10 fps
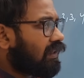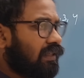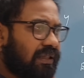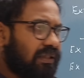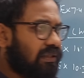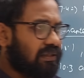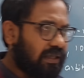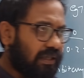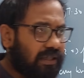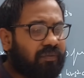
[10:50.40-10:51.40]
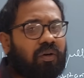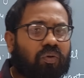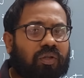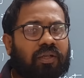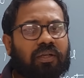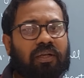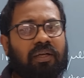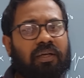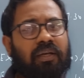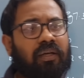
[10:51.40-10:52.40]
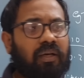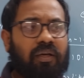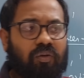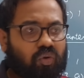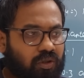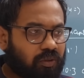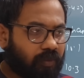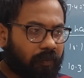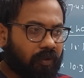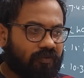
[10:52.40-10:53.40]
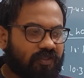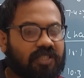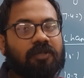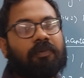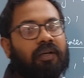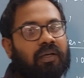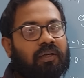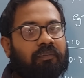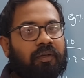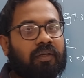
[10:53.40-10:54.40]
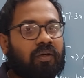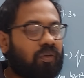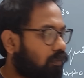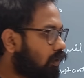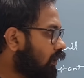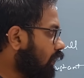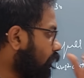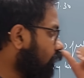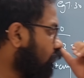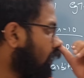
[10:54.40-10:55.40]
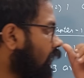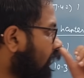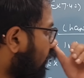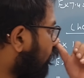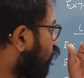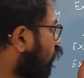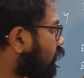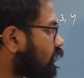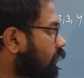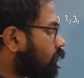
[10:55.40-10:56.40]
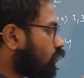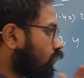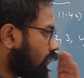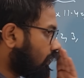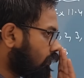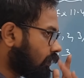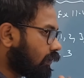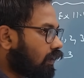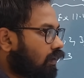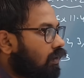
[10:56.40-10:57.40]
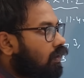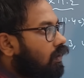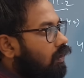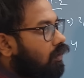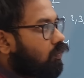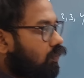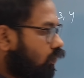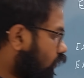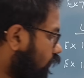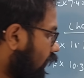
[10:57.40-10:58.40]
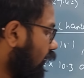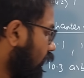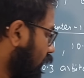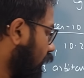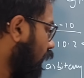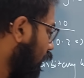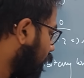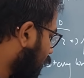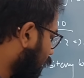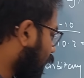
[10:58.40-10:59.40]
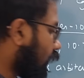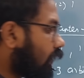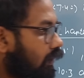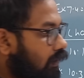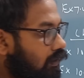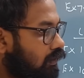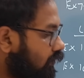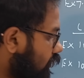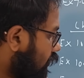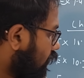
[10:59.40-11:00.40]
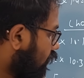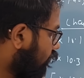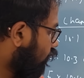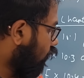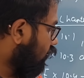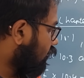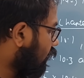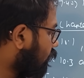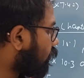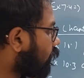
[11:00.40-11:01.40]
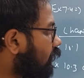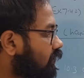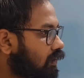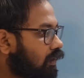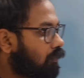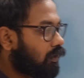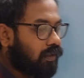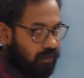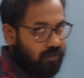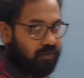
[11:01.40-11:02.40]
நீங்கள் செலக்டிவாக கொடுத்துருக்கனால கொஸ்டின் பேப்பர் ட்விஸ்ட்டு பண்ணாங்க அப்படின்னாலும் நம்ம எழுதலாம் பட் இங்கே நான் ஃபோர்த்து சாப்டர் கொடுக்கல கவனிச்சிங்களா ஒரு வேளை நீங்கள் நல்லா படிக்கிற கேரக்டராக இருந்து ஃபோர்த்து சாப்டர் படிச்சிங்க அப்படின்னா